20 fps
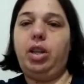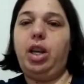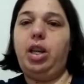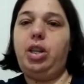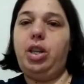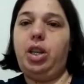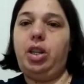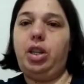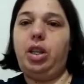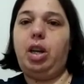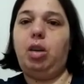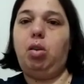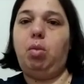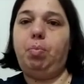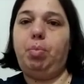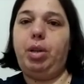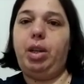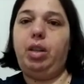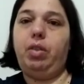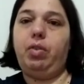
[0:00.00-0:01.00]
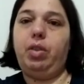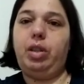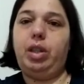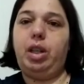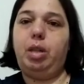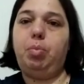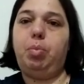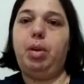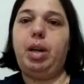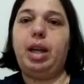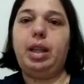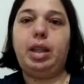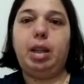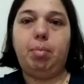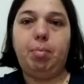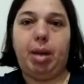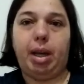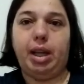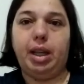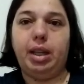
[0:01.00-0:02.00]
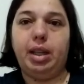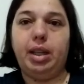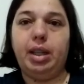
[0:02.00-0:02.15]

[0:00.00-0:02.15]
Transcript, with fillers: que a tia Di está acompanhando vocês por lá também.